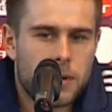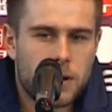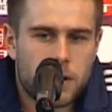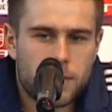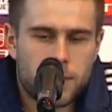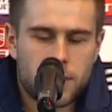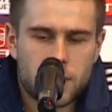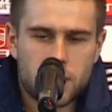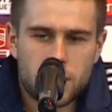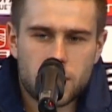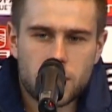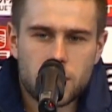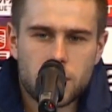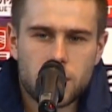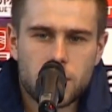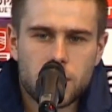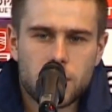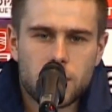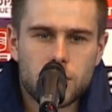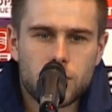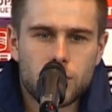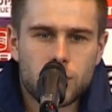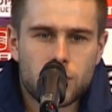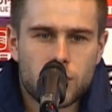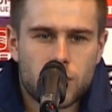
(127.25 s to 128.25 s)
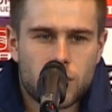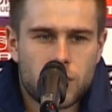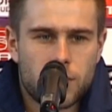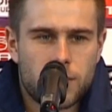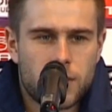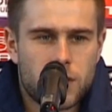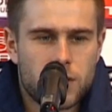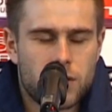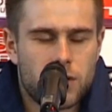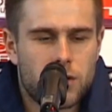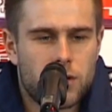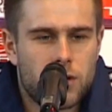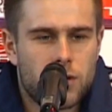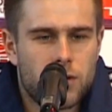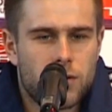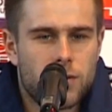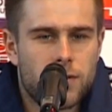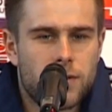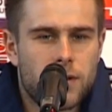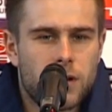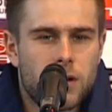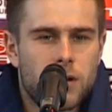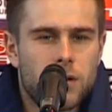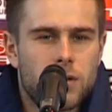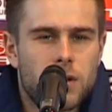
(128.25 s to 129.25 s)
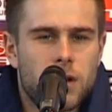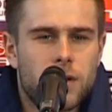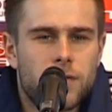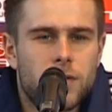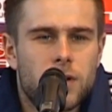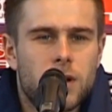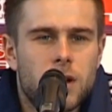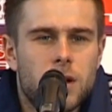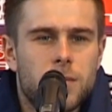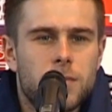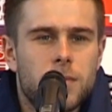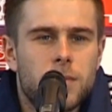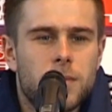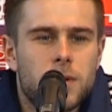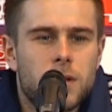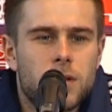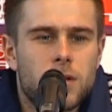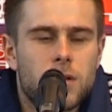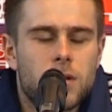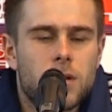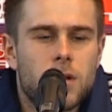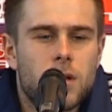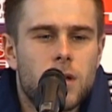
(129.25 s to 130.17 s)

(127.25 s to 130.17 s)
ale będę jutro się bardziej cieszył z tego, jak wygramy mecz.